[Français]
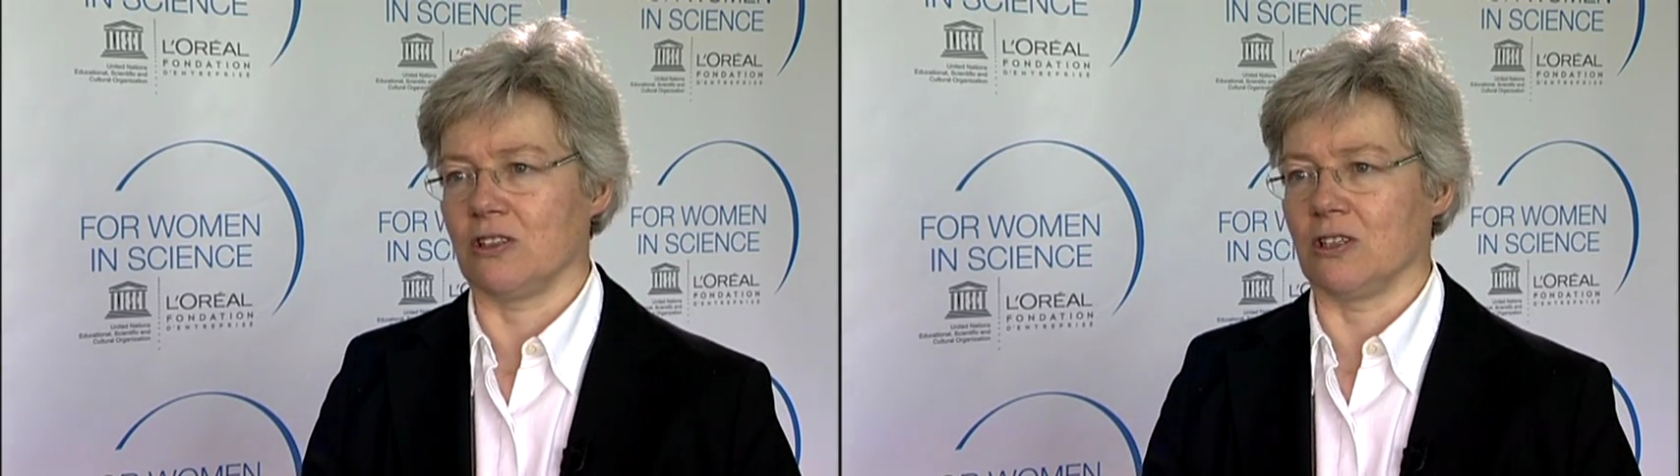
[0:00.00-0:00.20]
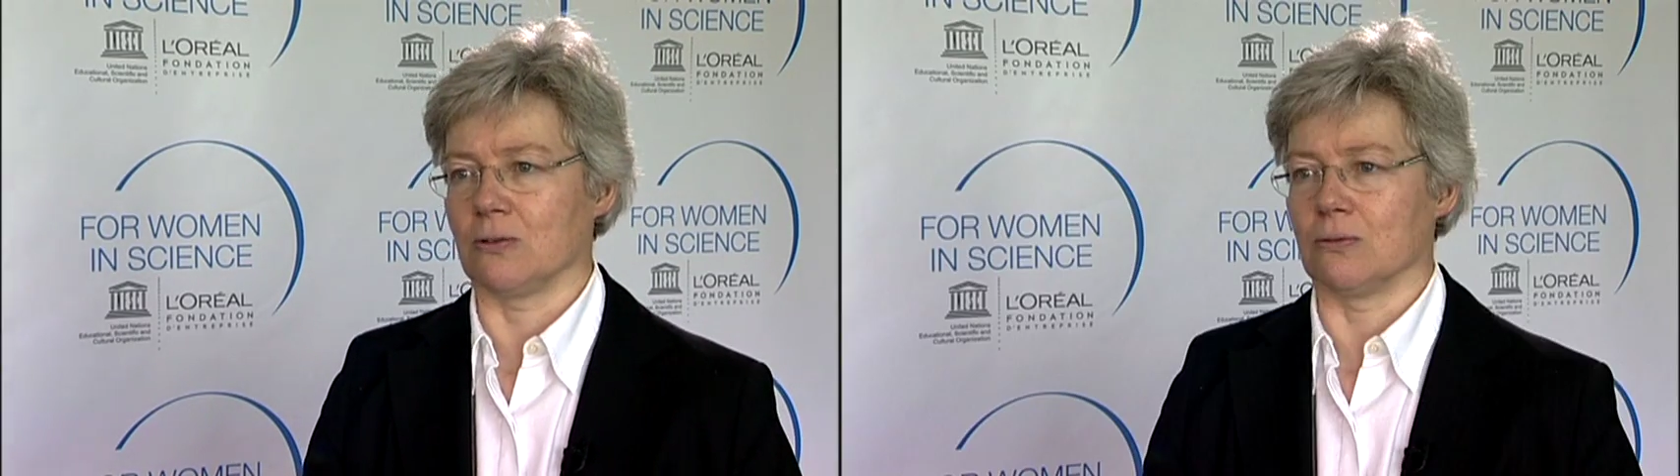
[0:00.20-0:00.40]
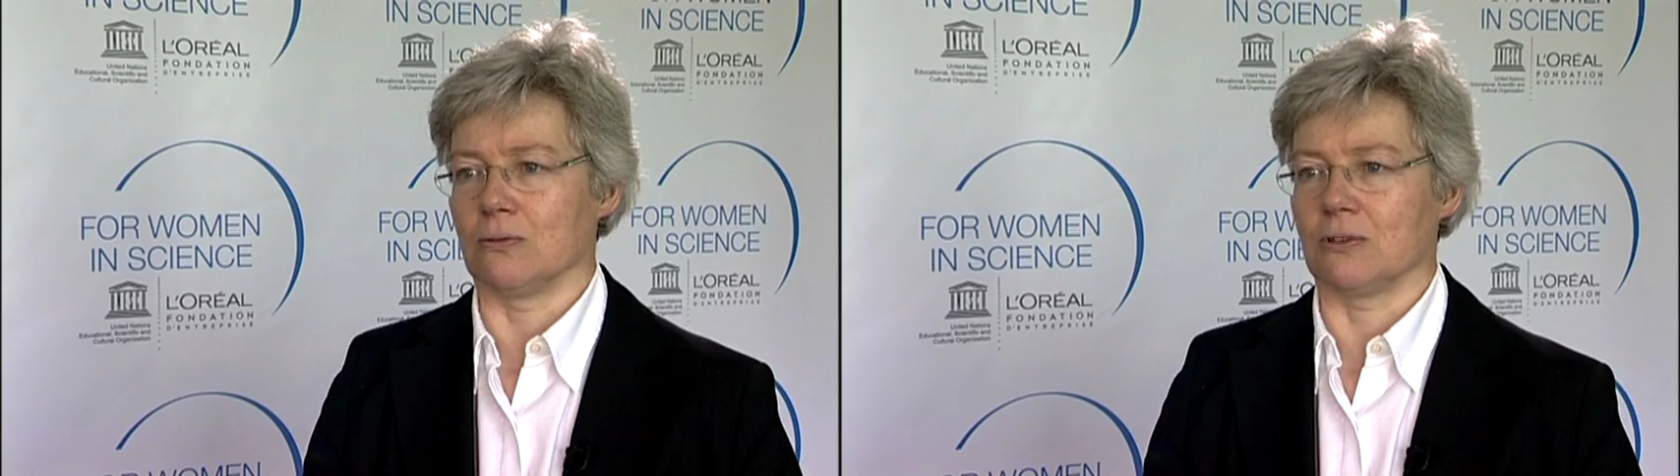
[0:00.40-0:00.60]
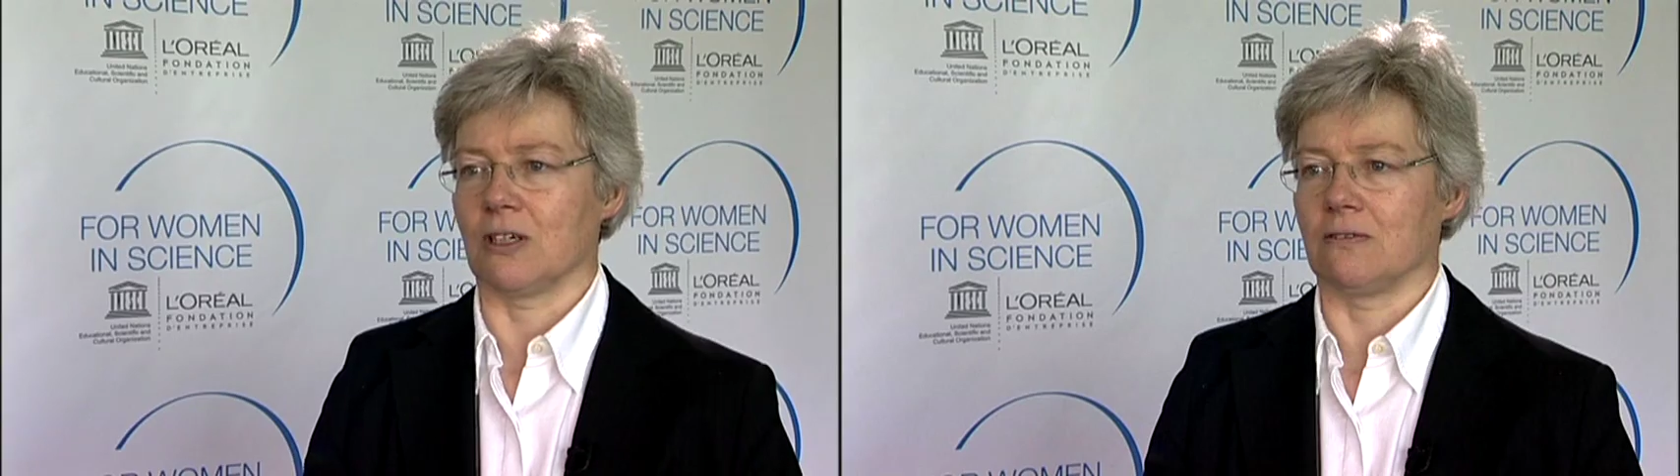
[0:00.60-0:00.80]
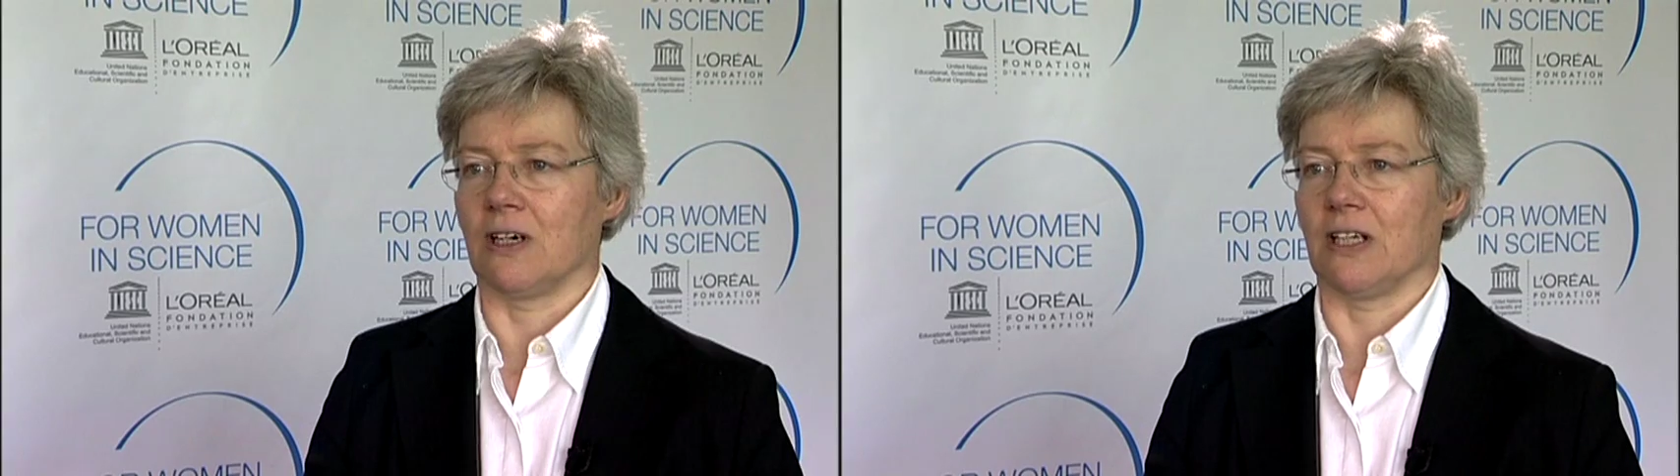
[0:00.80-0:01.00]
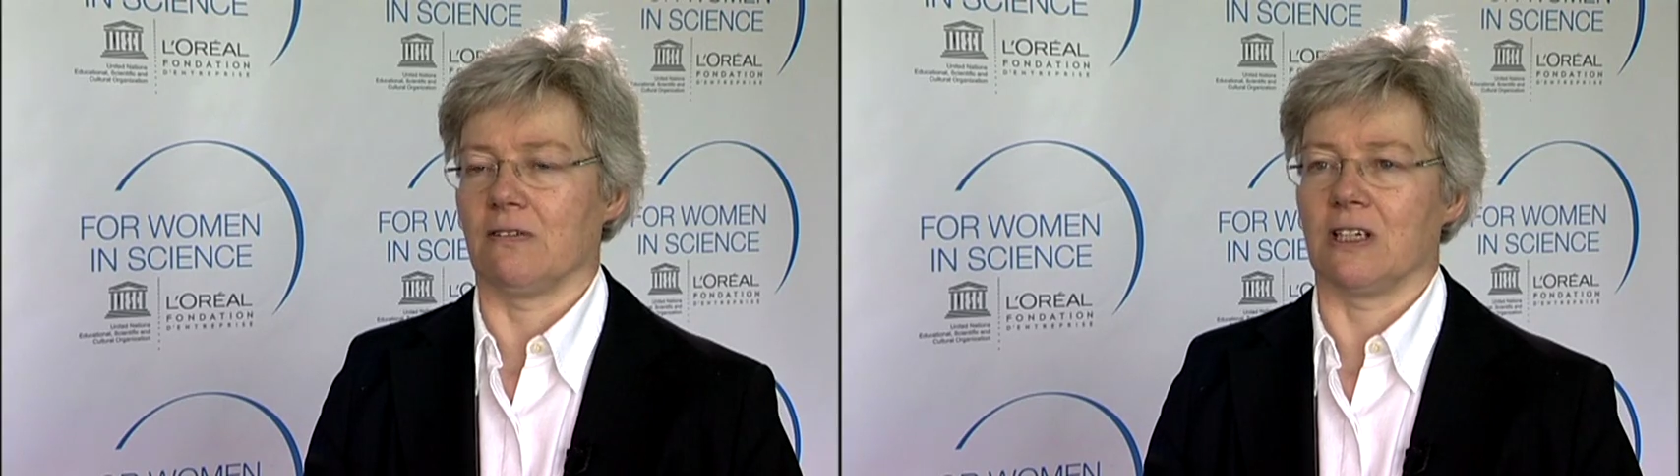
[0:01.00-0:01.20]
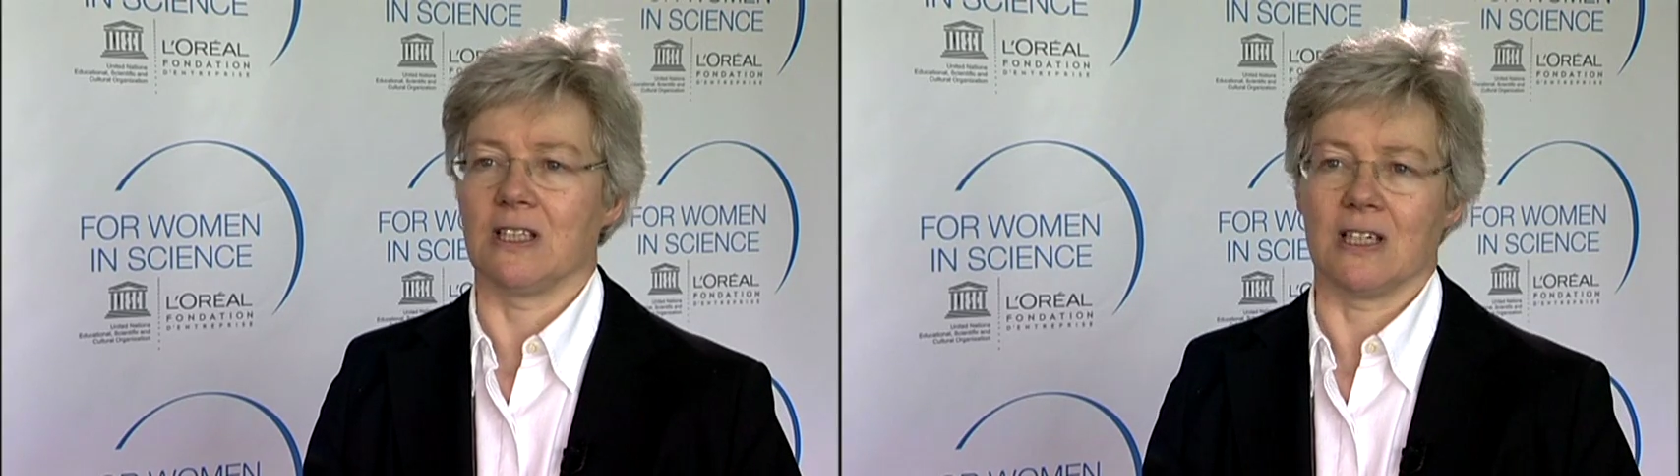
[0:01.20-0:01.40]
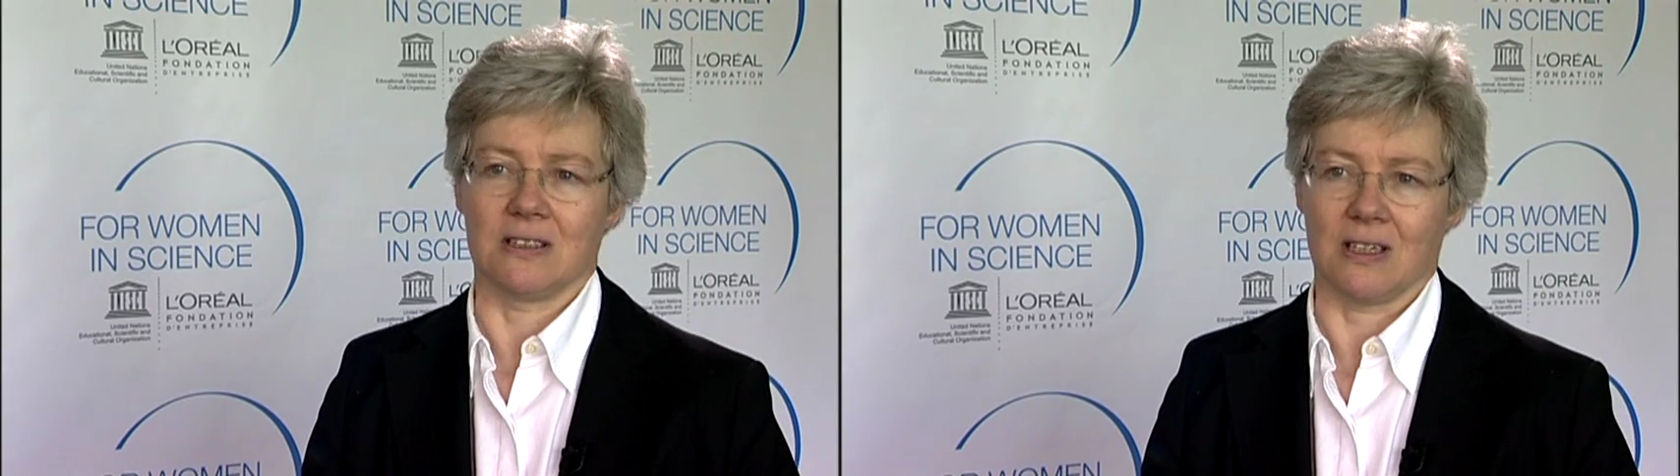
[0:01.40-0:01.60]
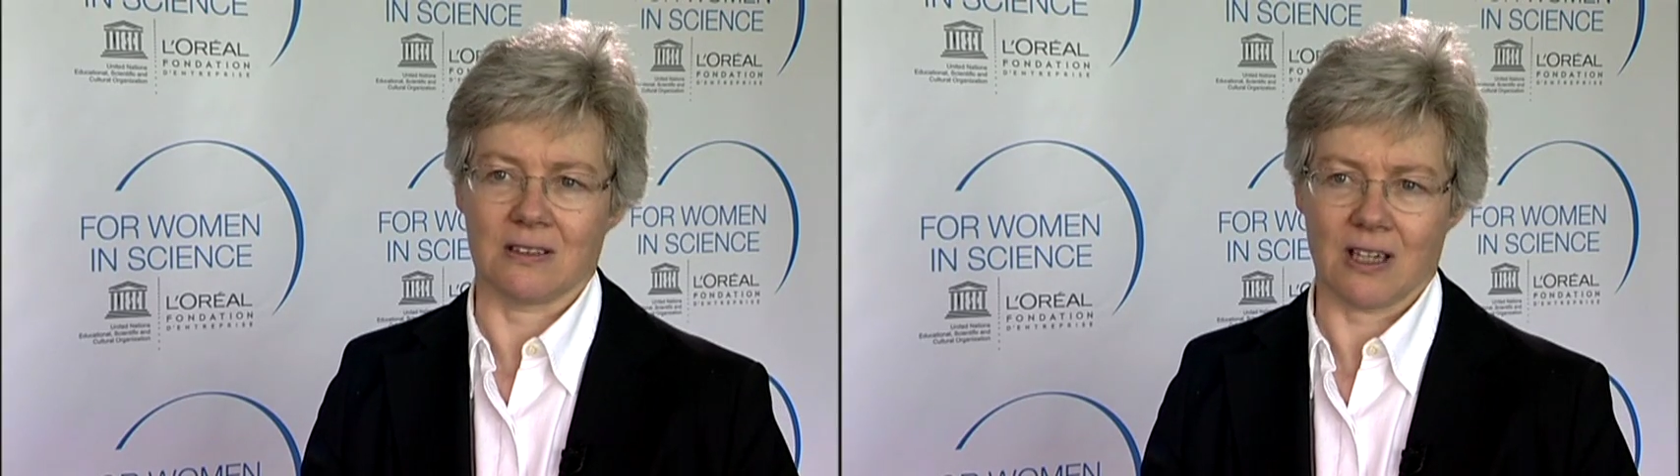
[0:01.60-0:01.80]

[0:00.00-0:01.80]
c'est qu'on travaille avec des lasers